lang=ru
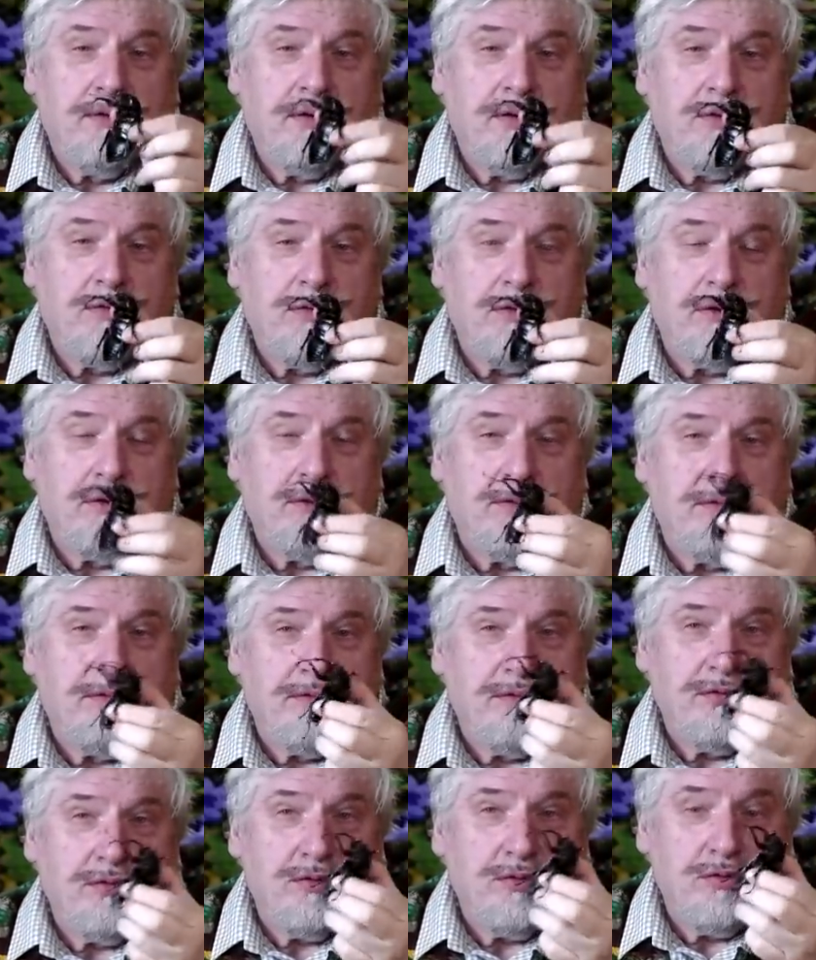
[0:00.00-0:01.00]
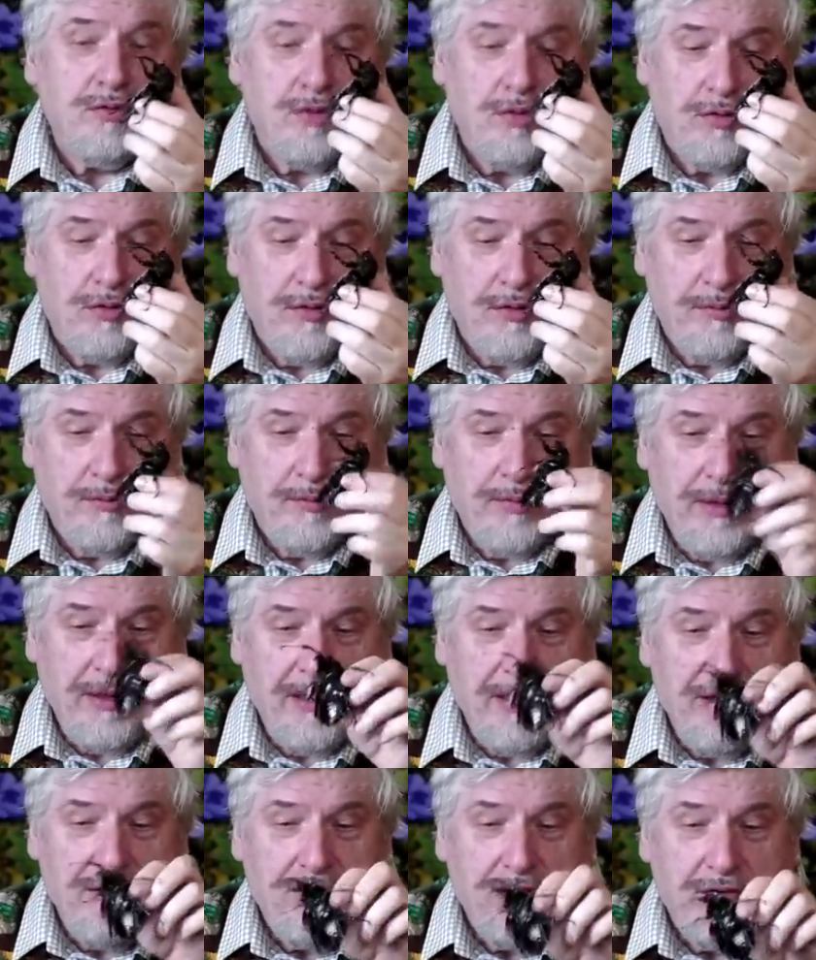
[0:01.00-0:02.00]
такой жучок –
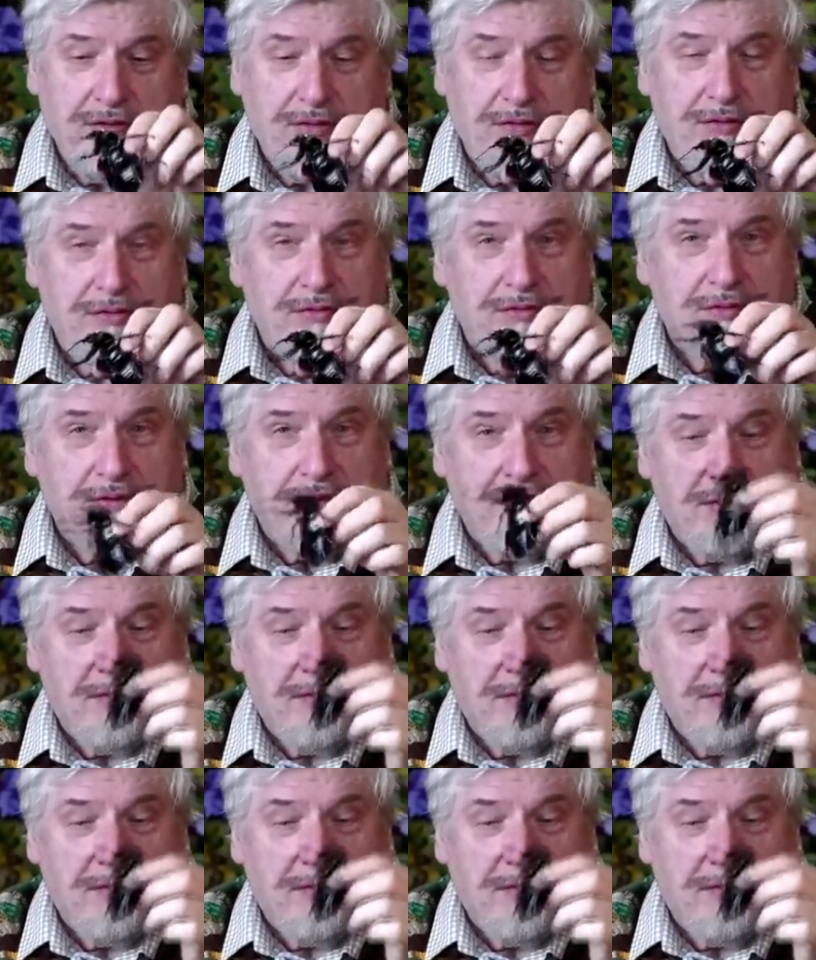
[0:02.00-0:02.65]
приличный очень,